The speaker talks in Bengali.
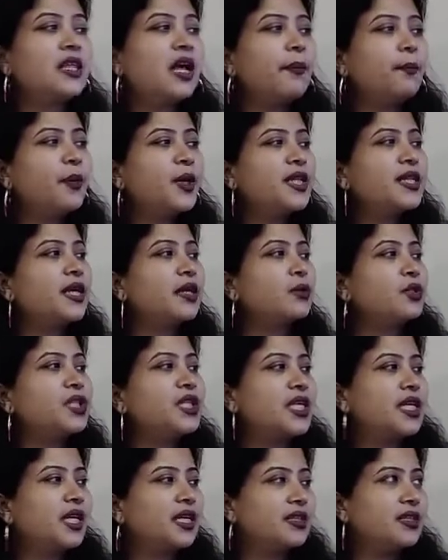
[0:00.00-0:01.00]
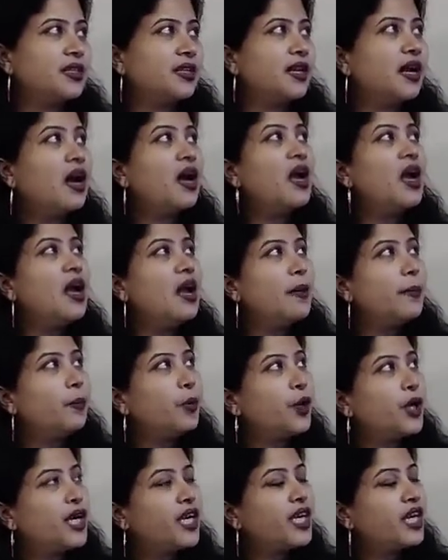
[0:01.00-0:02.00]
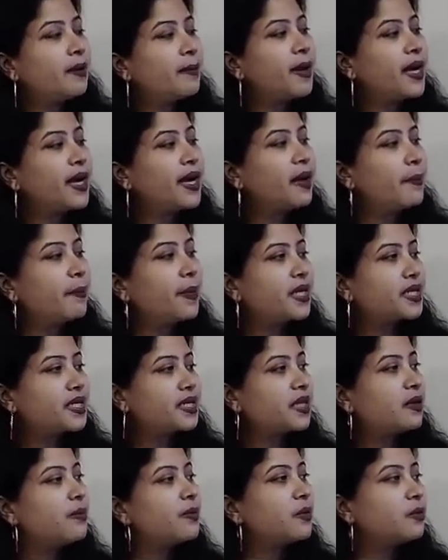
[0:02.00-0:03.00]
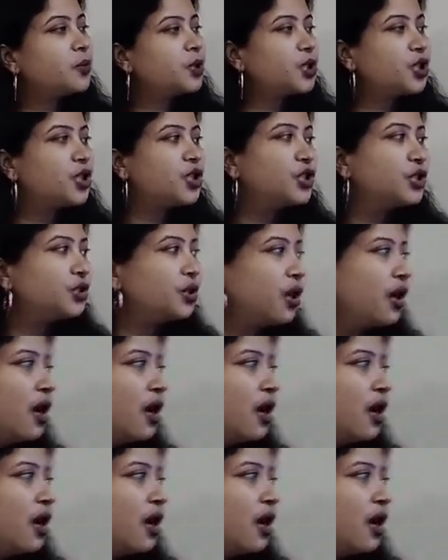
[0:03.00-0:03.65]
তারপরে দেখো শিক্ষার্থীরা বৈজ্ঞানিক ব্যাখ্যার পাঁচ নাম্বার বৈশিষ্ট্য